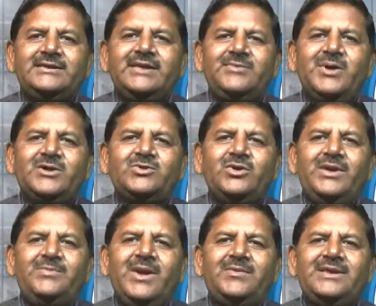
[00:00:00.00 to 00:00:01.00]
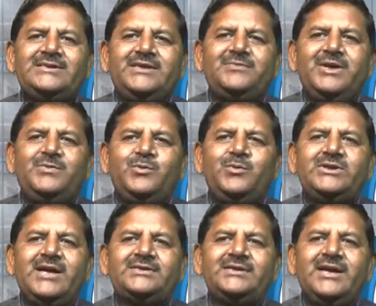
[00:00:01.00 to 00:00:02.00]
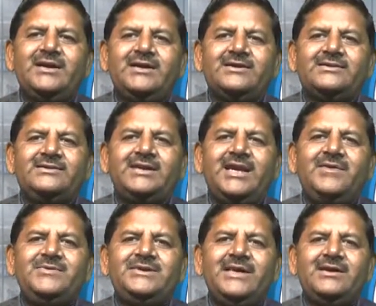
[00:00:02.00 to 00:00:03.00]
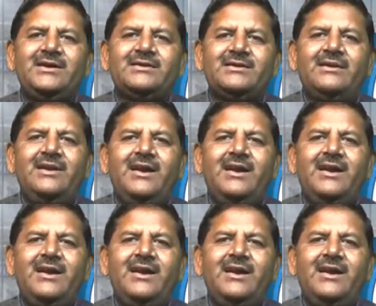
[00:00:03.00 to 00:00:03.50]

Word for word: शिव भक्तों ने भगवान शिव की पूजा अर्चना कर जलाभिषेक कर